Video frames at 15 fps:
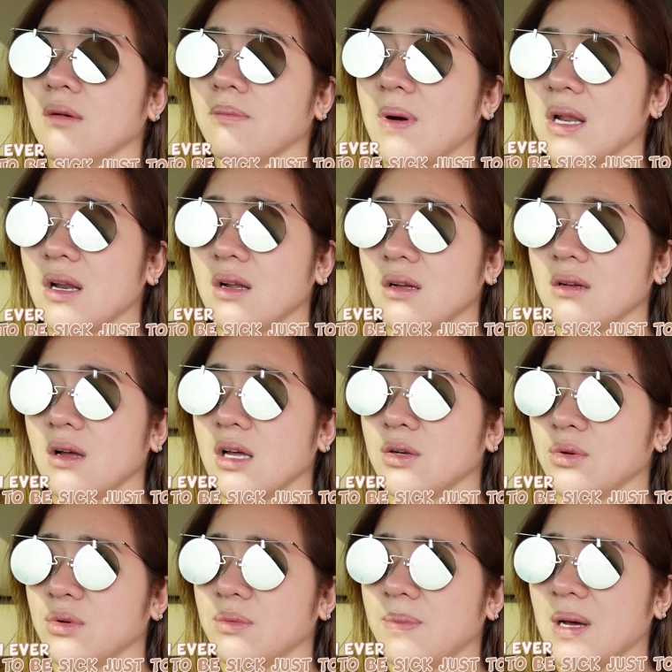parang
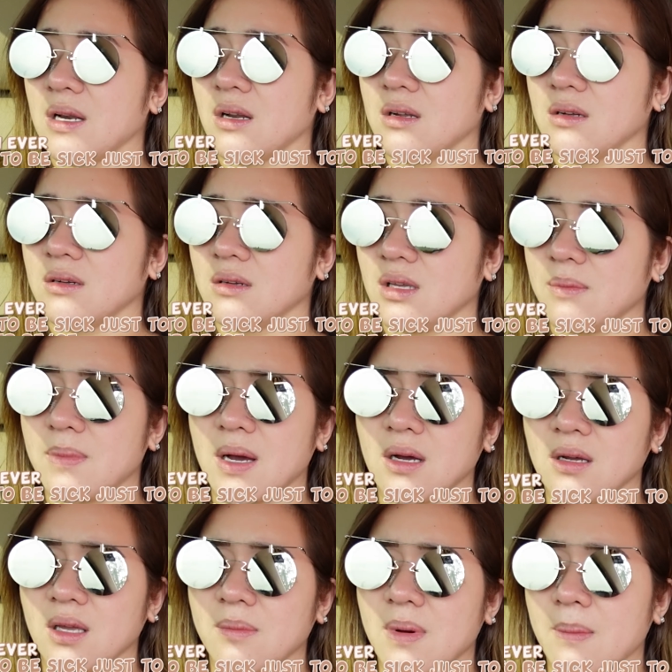ano, parang
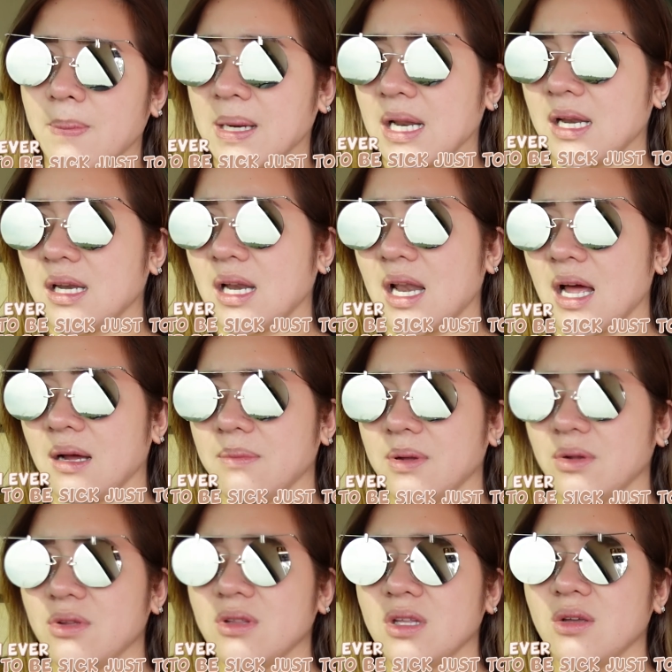ibang ibang paraan na lang,
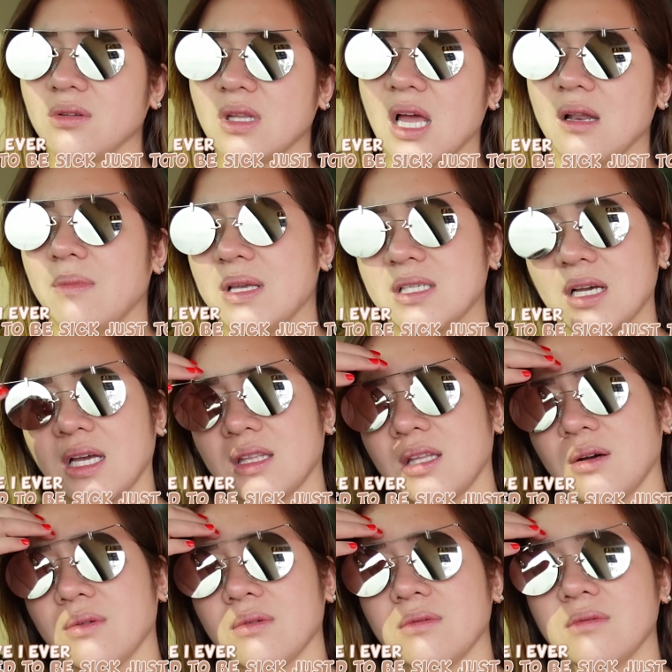pero hindi yung dahil may sakit ako.